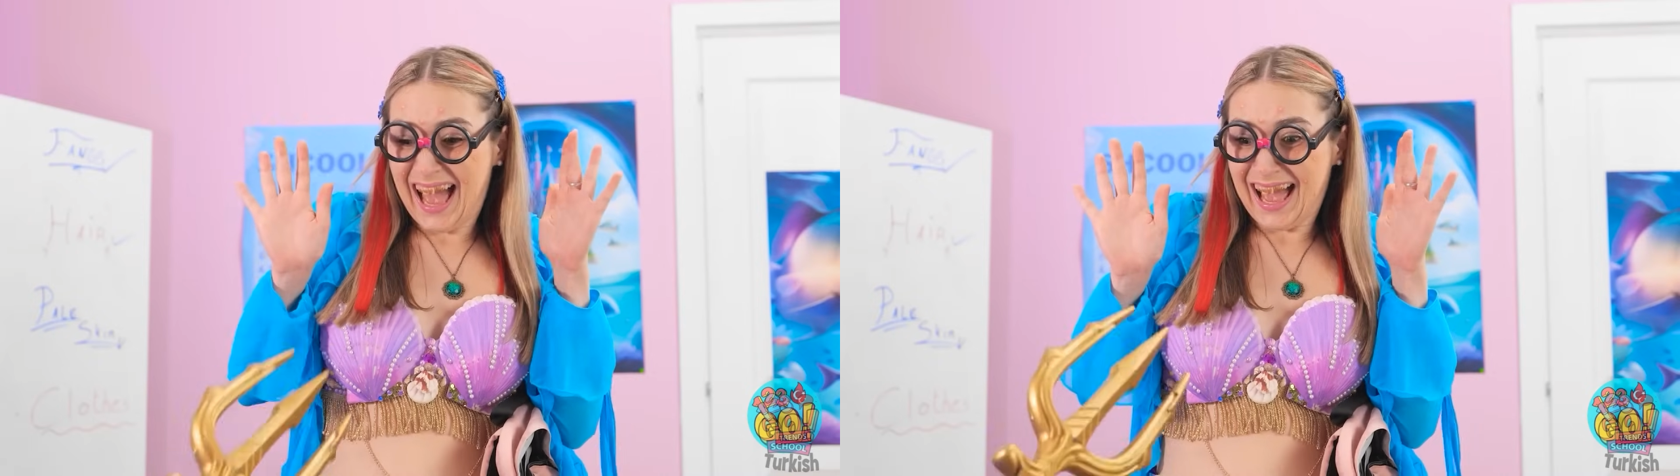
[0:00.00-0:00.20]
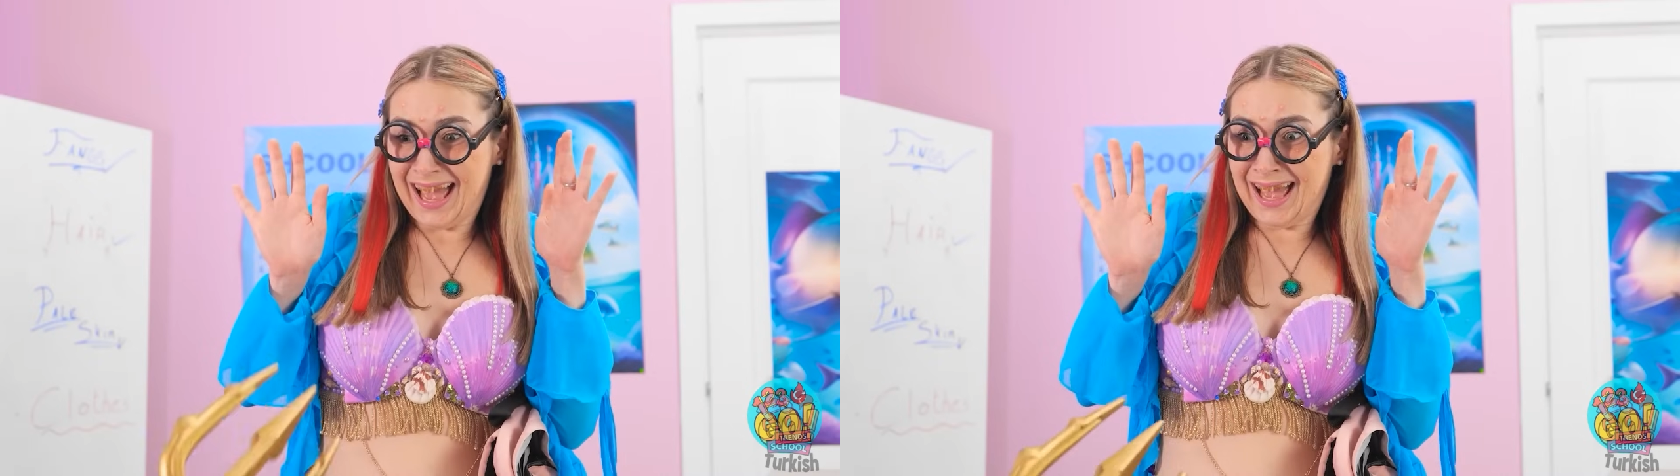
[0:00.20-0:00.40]

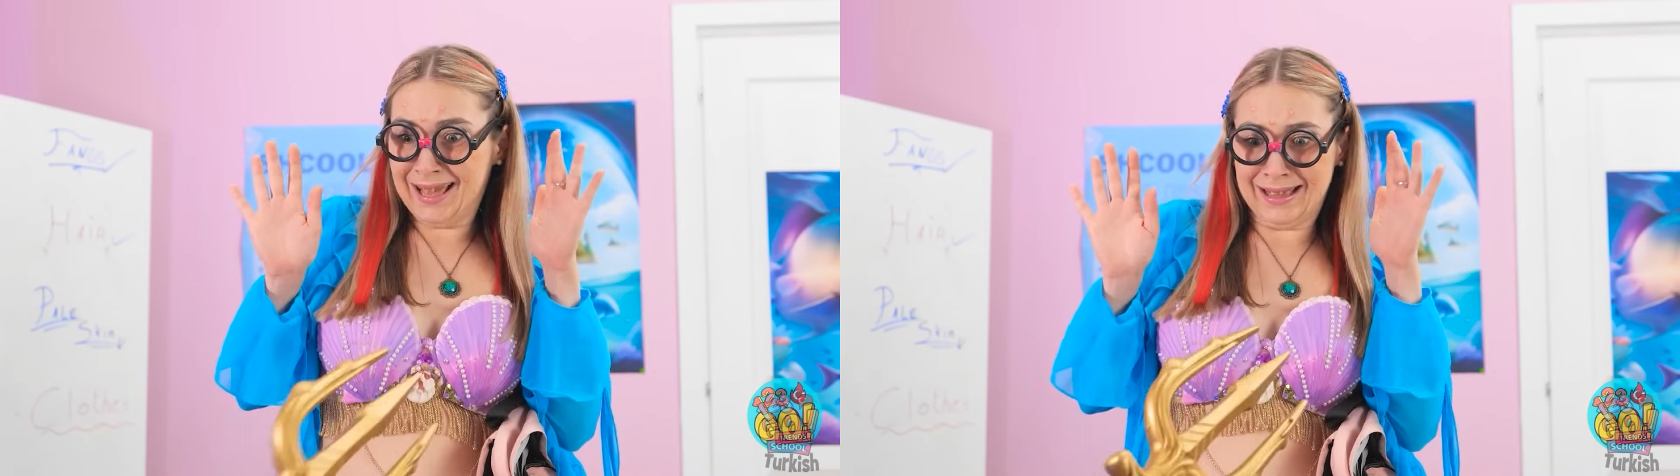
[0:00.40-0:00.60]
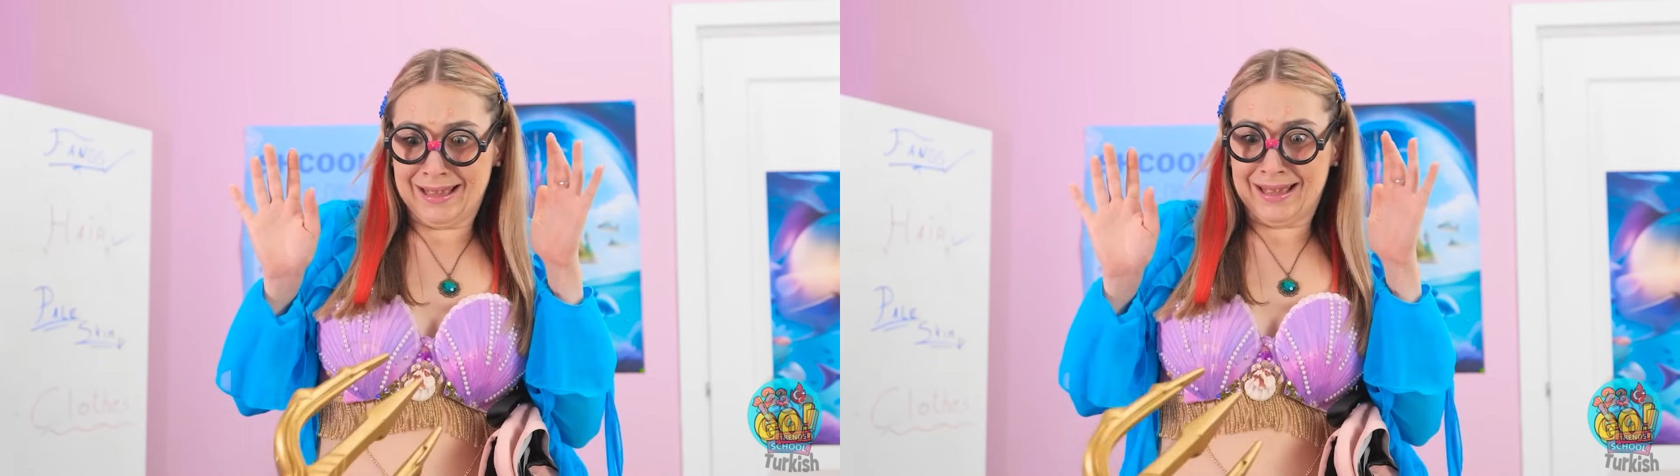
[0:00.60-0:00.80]

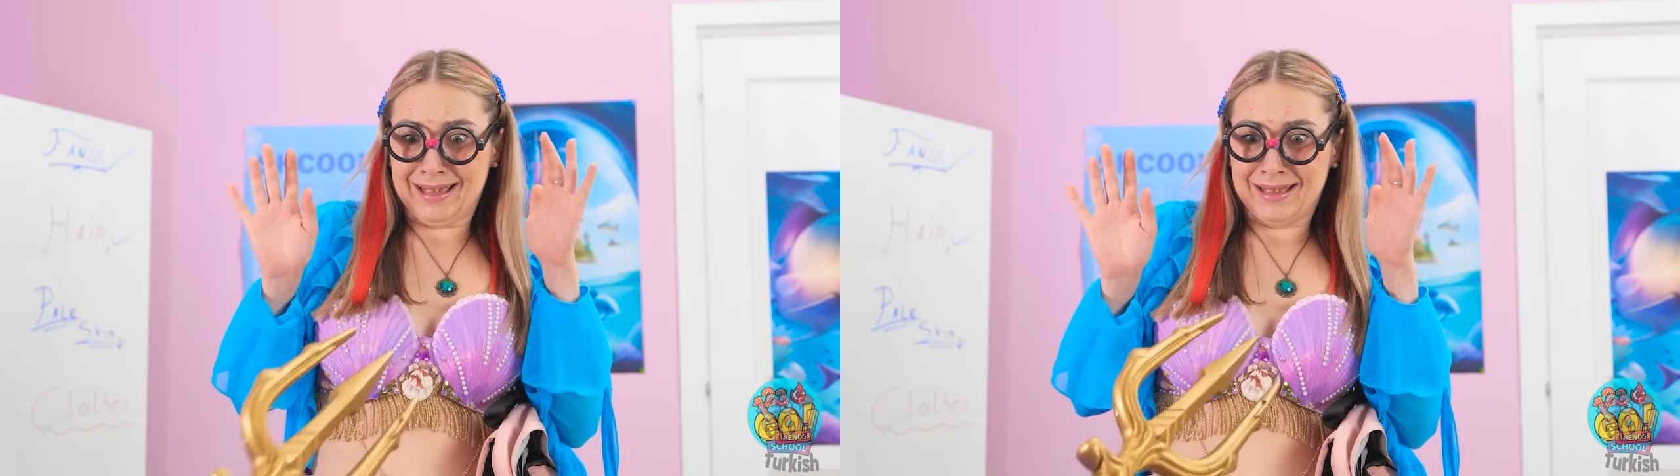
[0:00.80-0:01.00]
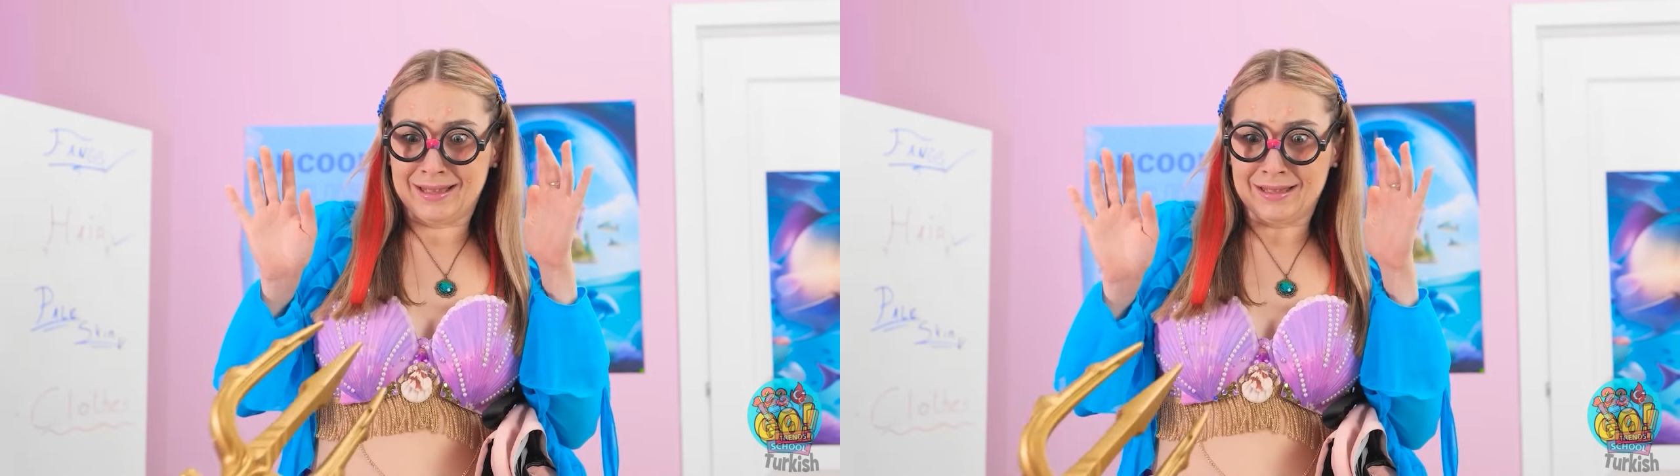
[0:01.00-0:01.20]
Nasıl?
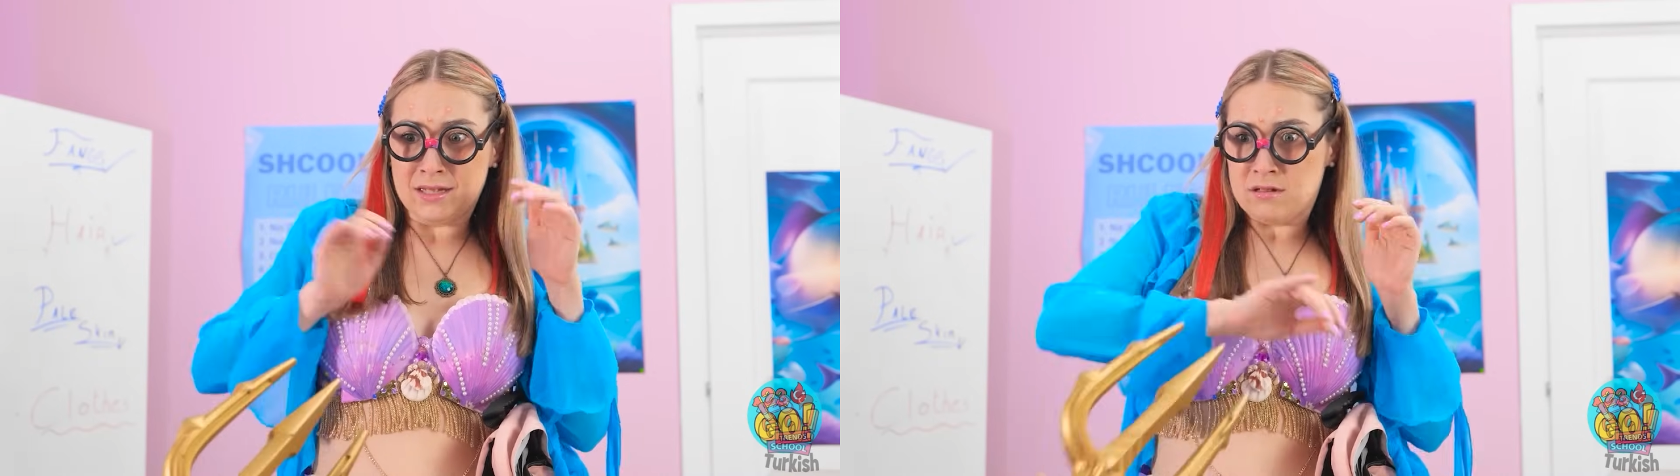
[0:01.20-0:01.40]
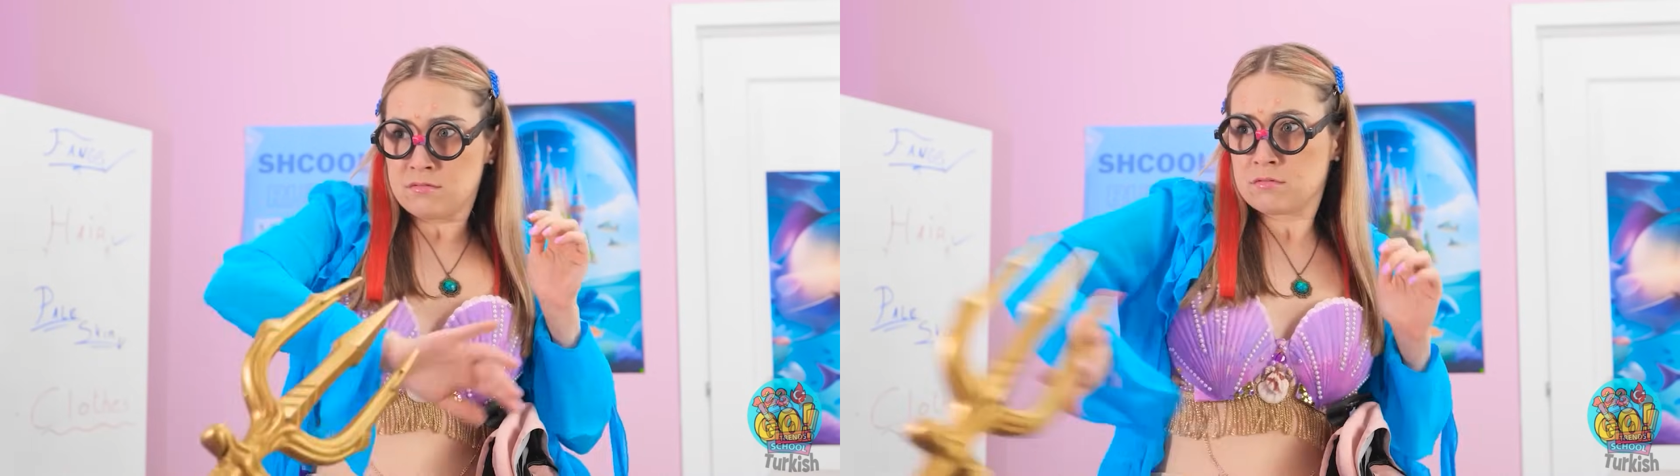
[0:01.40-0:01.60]
Hey şu
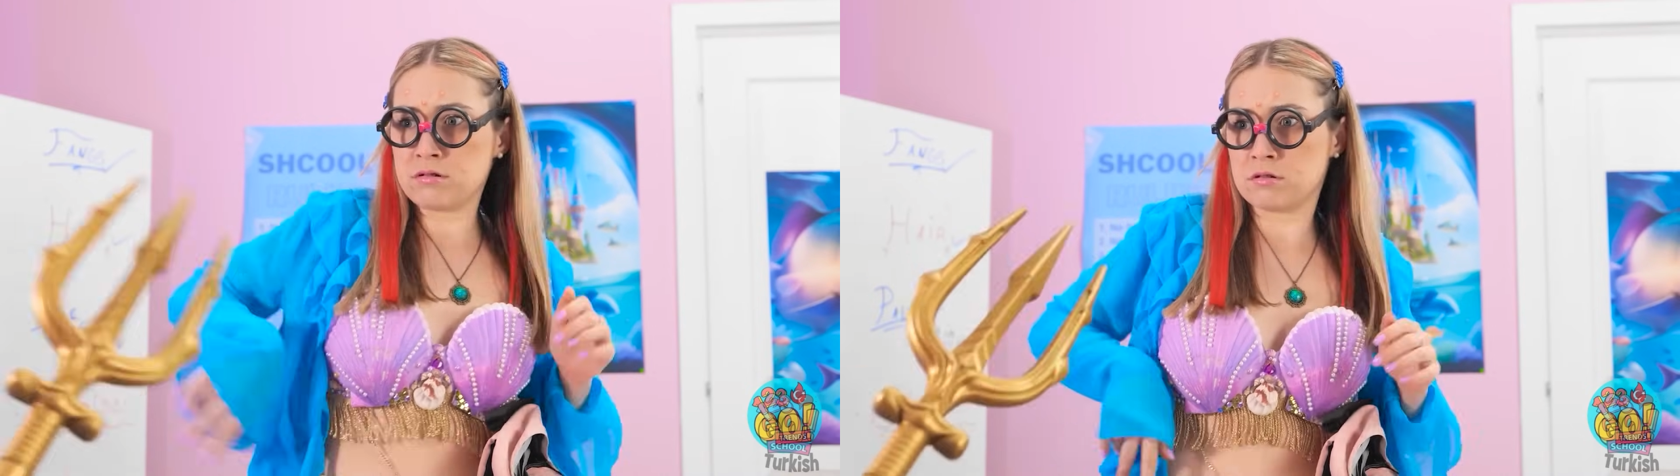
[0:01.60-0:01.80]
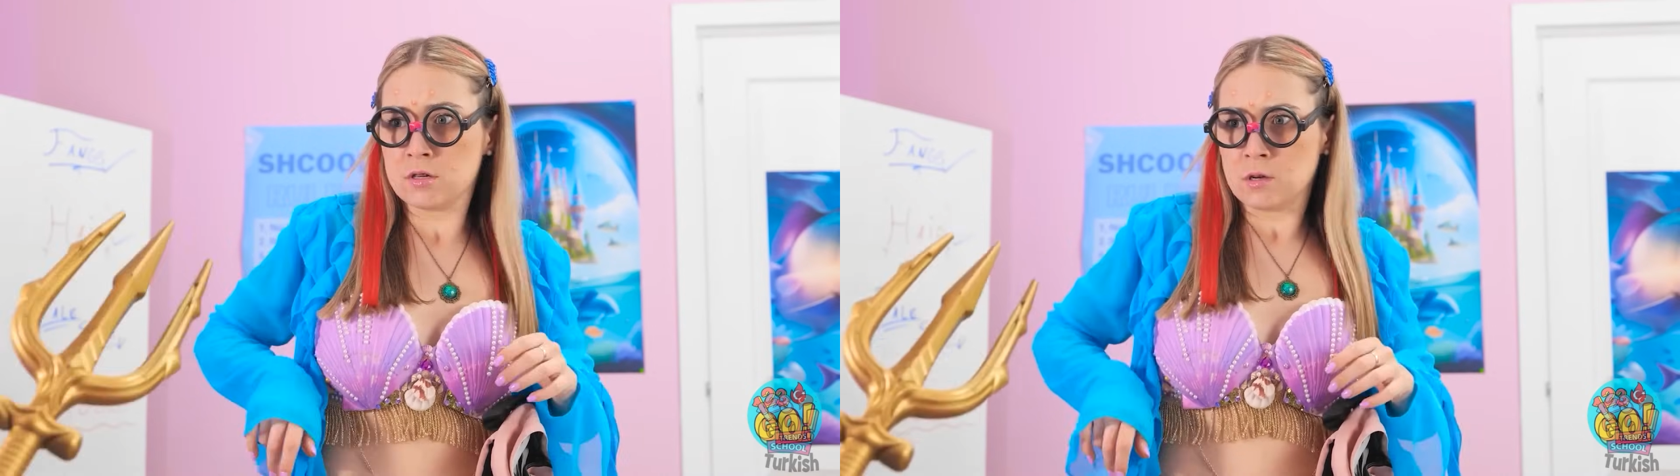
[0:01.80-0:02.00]
şeye
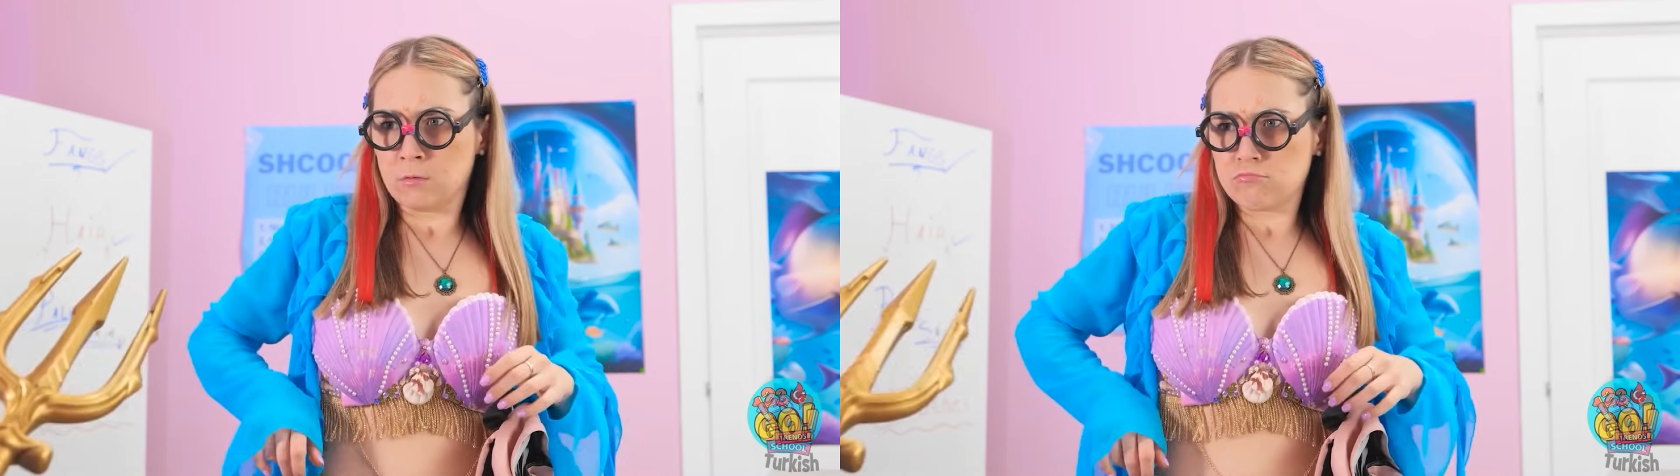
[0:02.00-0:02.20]
dikkat et.